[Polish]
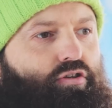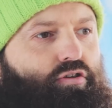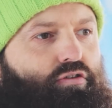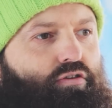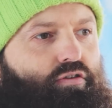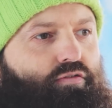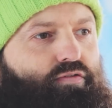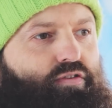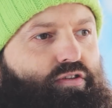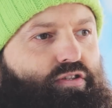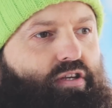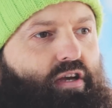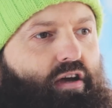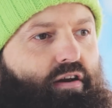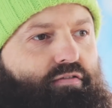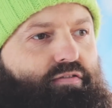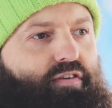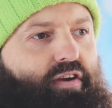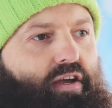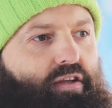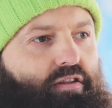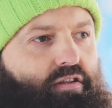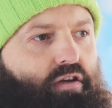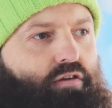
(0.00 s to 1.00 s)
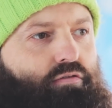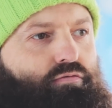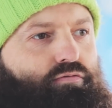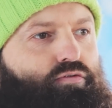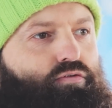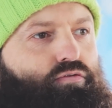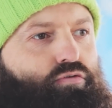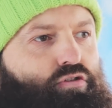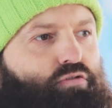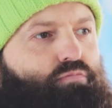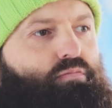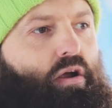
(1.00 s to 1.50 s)
środowiska writerów,
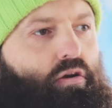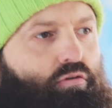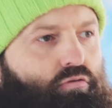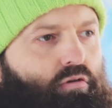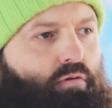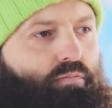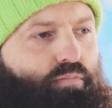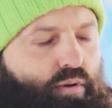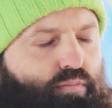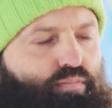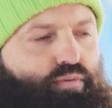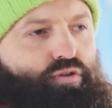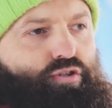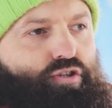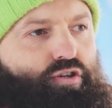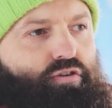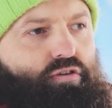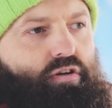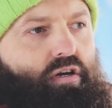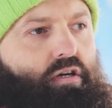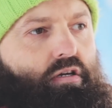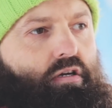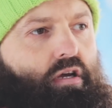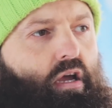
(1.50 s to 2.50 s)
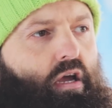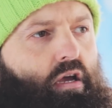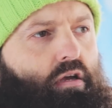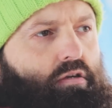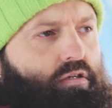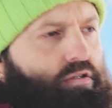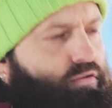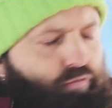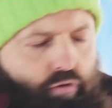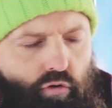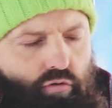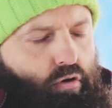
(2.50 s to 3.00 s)
którzy malują po pociągach,
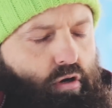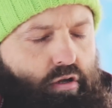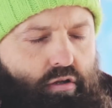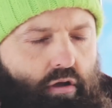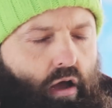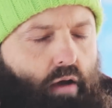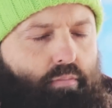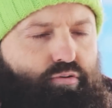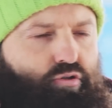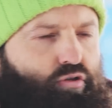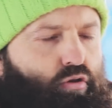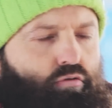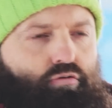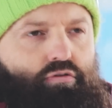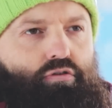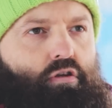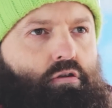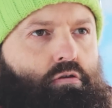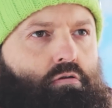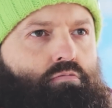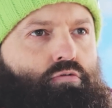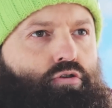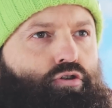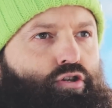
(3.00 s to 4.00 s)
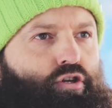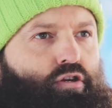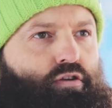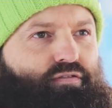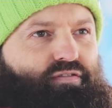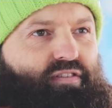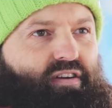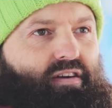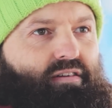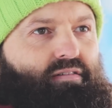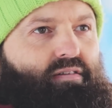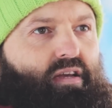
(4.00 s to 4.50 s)
jest w ogóle absolutnie
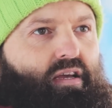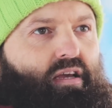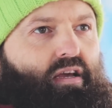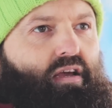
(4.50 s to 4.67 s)
niemożliwe.